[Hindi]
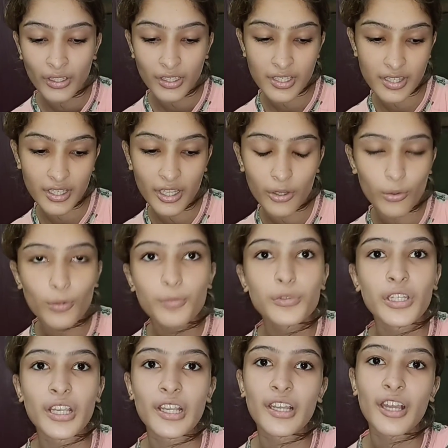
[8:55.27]
किसी का रूप
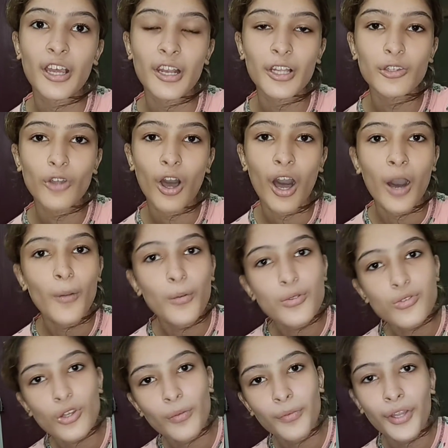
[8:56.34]
देखना है ना तो आप
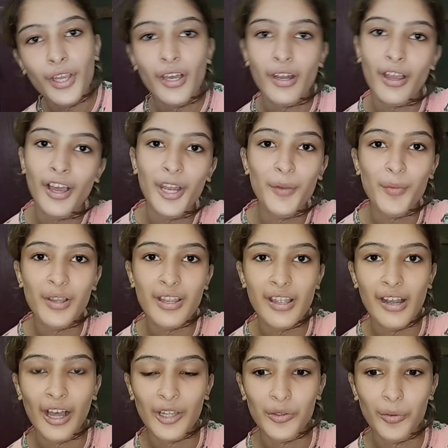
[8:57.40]
उसको अपने घर का नमक
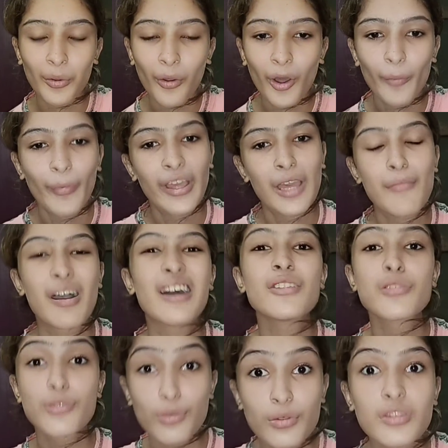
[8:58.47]
खिला दो और मैं ये
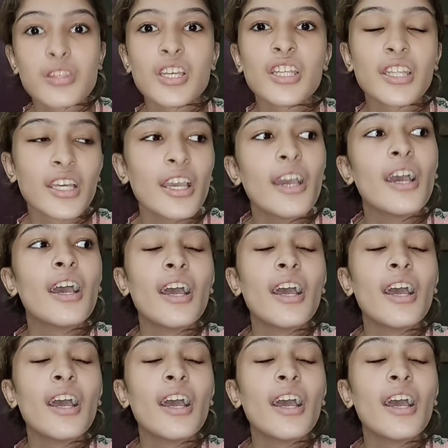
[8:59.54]
बात सुनती थी